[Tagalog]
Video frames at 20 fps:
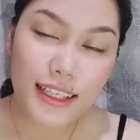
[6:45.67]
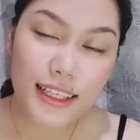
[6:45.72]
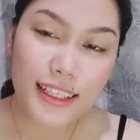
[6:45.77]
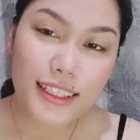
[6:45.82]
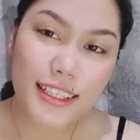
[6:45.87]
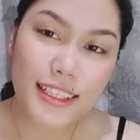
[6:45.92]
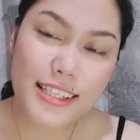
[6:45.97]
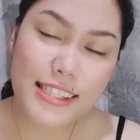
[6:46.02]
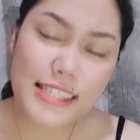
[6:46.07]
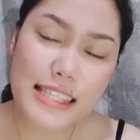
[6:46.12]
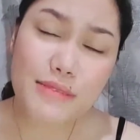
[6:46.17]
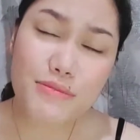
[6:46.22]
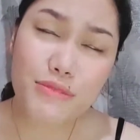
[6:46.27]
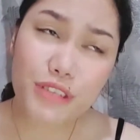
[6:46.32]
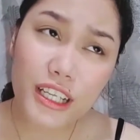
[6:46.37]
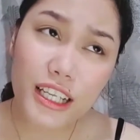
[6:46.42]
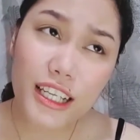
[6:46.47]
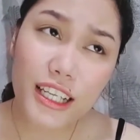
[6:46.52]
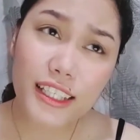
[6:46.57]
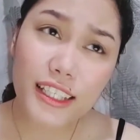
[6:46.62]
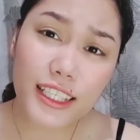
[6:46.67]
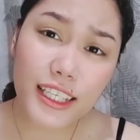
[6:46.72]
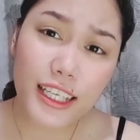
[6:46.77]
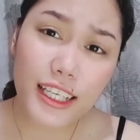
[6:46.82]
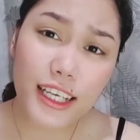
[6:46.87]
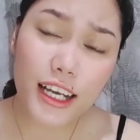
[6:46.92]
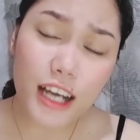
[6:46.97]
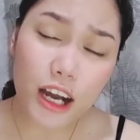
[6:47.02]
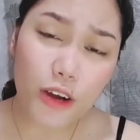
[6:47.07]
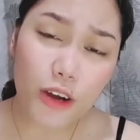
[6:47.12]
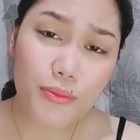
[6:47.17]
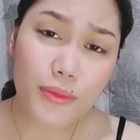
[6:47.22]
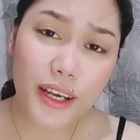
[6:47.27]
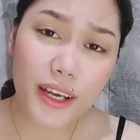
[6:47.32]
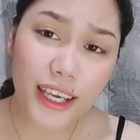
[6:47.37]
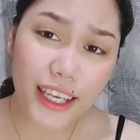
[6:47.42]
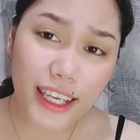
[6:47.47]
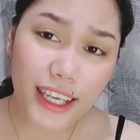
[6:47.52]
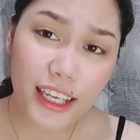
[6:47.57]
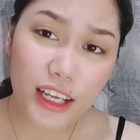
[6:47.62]
Nagsimula lang talaga ako
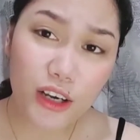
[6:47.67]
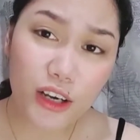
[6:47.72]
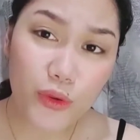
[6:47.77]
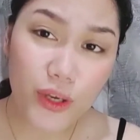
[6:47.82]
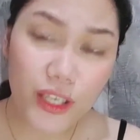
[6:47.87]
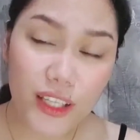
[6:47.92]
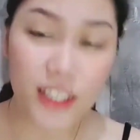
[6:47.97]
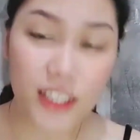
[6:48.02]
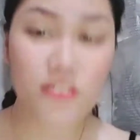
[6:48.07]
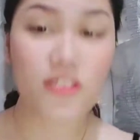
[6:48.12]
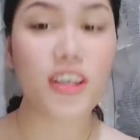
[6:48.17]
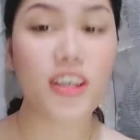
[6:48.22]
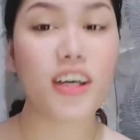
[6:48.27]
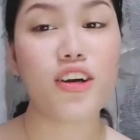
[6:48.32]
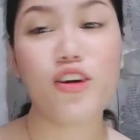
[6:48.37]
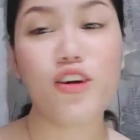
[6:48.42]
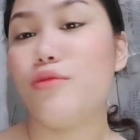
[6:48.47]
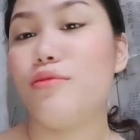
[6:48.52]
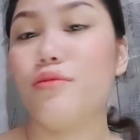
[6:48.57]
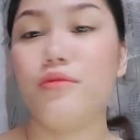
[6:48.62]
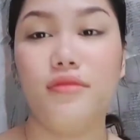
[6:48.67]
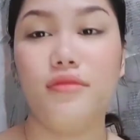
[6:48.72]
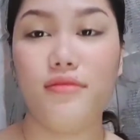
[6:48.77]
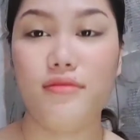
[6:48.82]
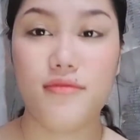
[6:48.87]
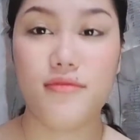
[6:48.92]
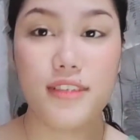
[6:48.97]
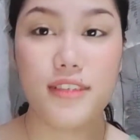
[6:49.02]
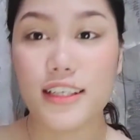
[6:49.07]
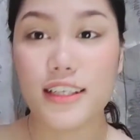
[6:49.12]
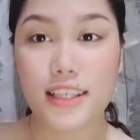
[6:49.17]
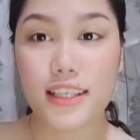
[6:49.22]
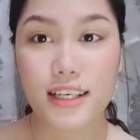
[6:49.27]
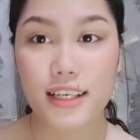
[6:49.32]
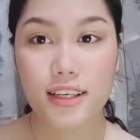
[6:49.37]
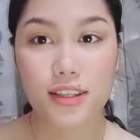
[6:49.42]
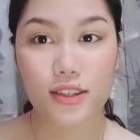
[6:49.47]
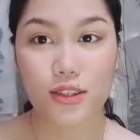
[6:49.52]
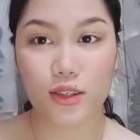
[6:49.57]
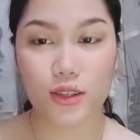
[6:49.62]
mag-gain ng weight at saka naging
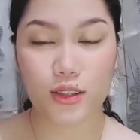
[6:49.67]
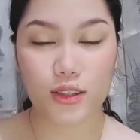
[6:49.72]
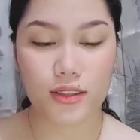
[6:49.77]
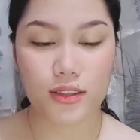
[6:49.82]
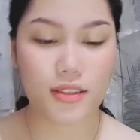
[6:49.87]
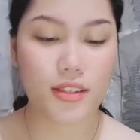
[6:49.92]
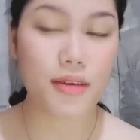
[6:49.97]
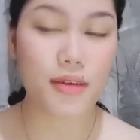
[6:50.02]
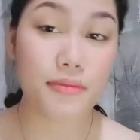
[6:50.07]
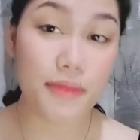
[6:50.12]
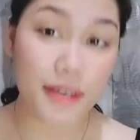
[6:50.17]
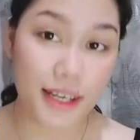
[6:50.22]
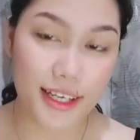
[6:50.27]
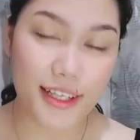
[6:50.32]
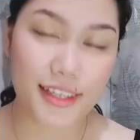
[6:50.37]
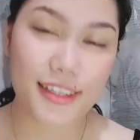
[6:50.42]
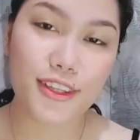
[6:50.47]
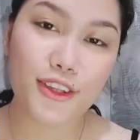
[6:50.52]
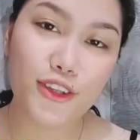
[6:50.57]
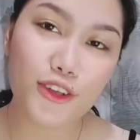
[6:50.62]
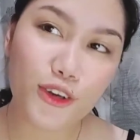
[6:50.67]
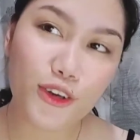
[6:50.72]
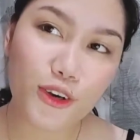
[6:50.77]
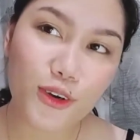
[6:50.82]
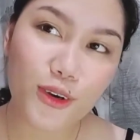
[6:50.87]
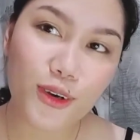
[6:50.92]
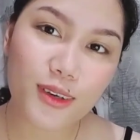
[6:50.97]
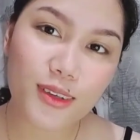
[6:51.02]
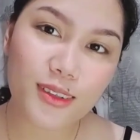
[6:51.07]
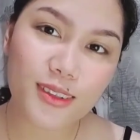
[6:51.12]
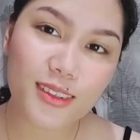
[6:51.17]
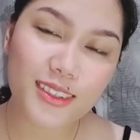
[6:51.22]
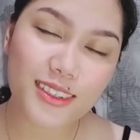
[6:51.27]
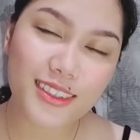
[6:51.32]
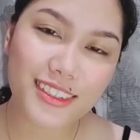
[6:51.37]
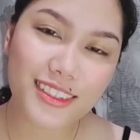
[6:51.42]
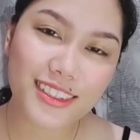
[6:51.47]
ganito, taba, nung